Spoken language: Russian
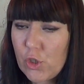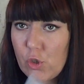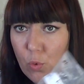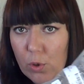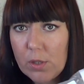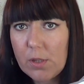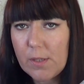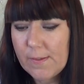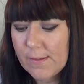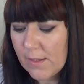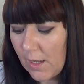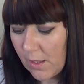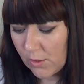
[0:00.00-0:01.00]
шорты,
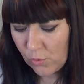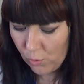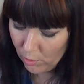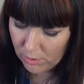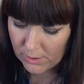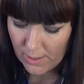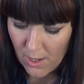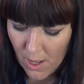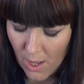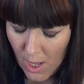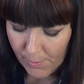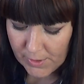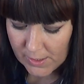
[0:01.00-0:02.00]
искала долго.
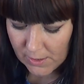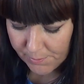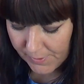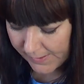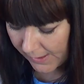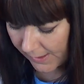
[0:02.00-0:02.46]
Мне надо было